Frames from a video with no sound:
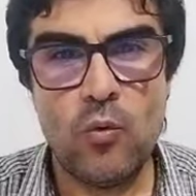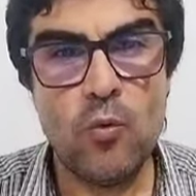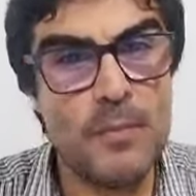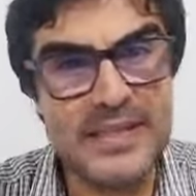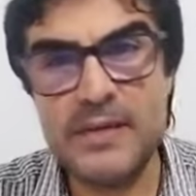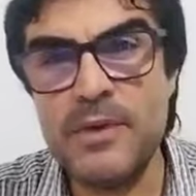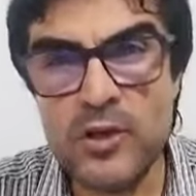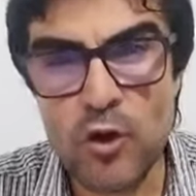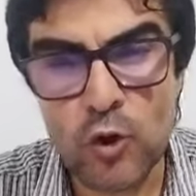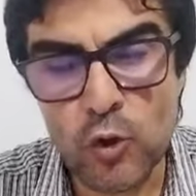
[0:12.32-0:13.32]
Un mes y
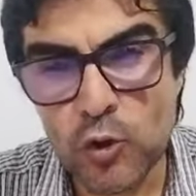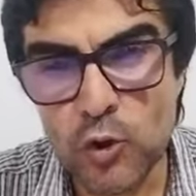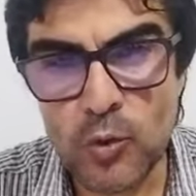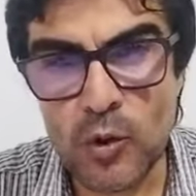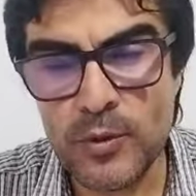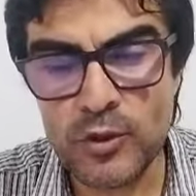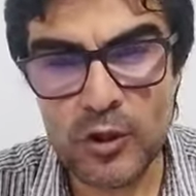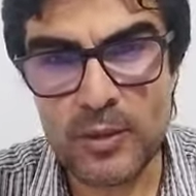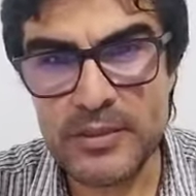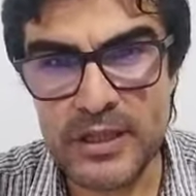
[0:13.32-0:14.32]
medio lo contuvo
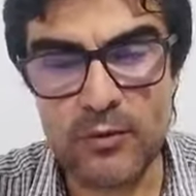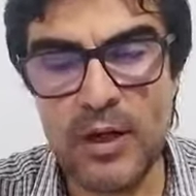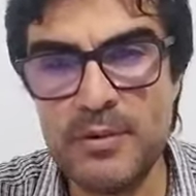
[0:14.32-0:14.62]
Victoria Villarruel,